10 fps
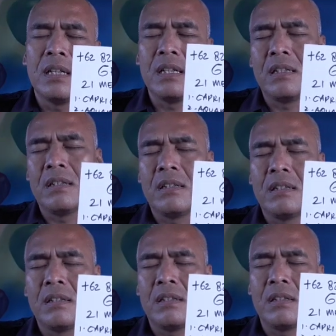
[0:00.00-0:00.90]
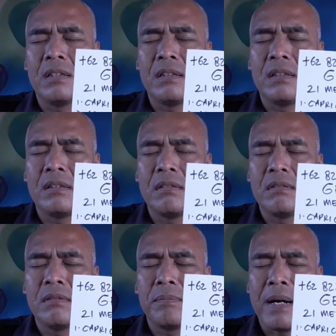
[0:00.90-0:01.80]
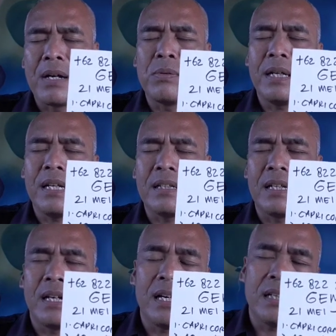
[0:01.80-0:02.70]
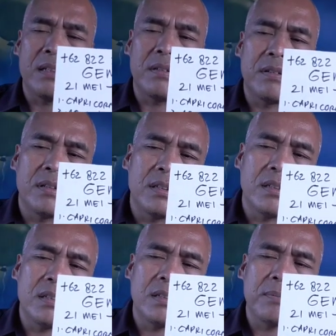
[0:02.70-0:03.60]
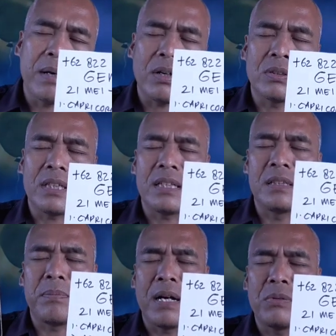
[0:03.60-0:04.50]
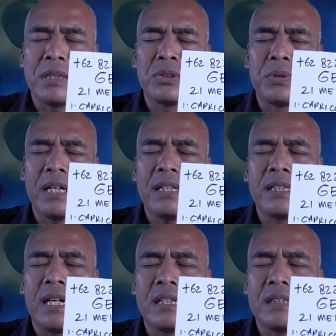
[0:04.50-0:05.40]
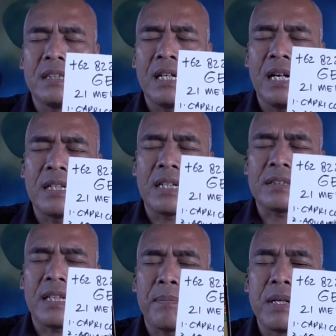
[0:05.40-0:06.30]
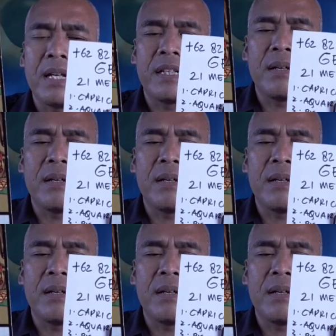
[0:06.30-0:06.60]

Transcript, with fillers: eh, pangkuan ada mahkota di pangkuan juga ini artinya ada kestabilan